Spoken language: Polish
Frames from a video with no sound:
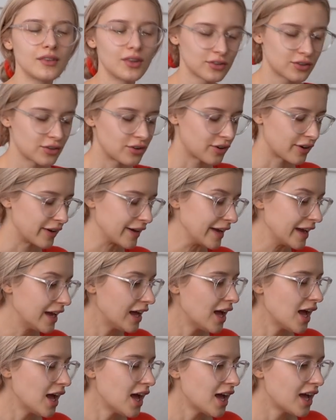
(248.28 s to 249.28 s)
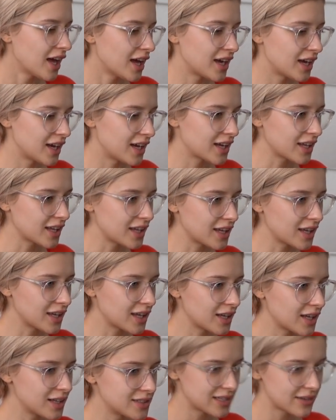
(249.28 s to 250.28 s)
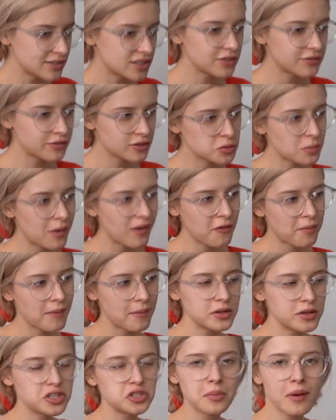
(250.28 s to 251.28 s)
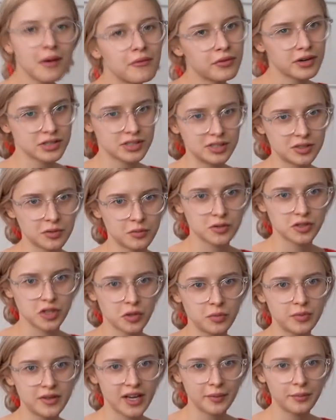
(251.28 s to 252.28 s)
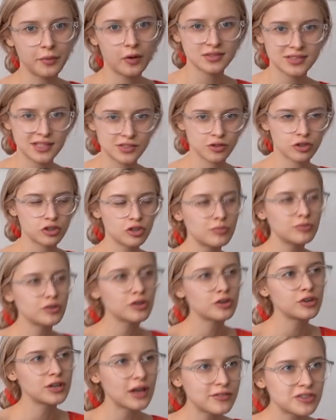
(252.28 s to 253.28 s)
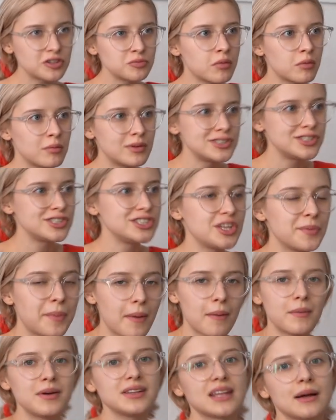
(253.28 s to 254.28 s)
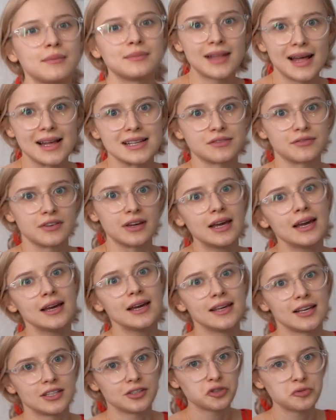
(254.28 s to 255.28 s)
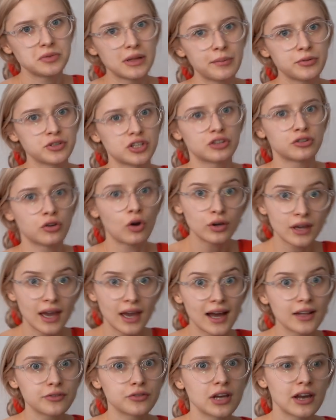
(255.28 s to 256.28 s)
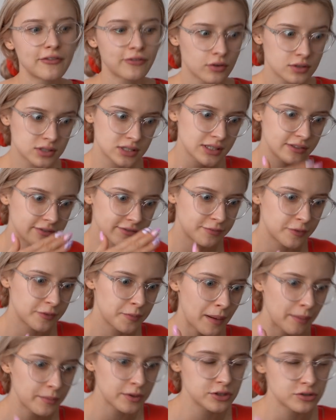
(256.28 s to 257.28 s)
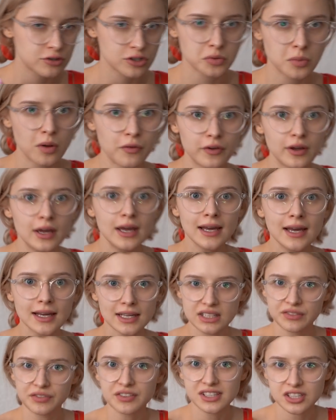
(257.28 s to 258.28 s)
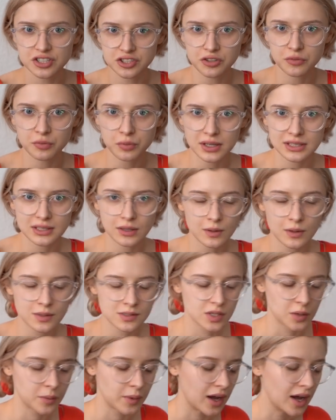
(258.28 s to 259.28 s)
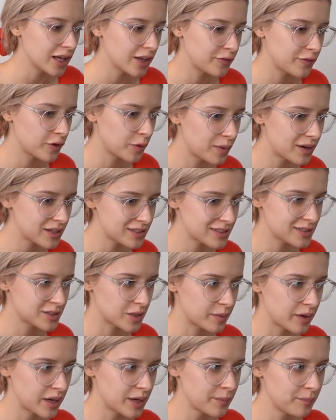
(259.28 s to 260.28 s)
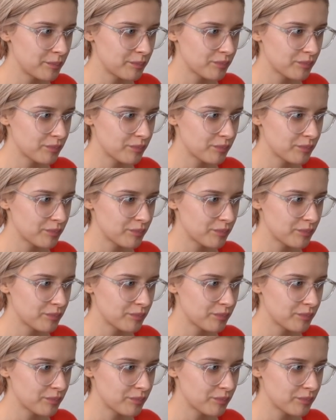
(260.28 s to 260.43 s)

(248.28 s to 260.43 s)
No to okej. Okay. E, I zawsze w rozmowie w pamięci mam właśnie tą osobę jakby oznaczoną, tylko ja w tym momencie nie pamiętam nazwy. Jeśli ktoś mi napisze to ja, to ja wchodzę w pamięć rozmowy i widzę, że to była ta osoba. I wyobraźcie sobie,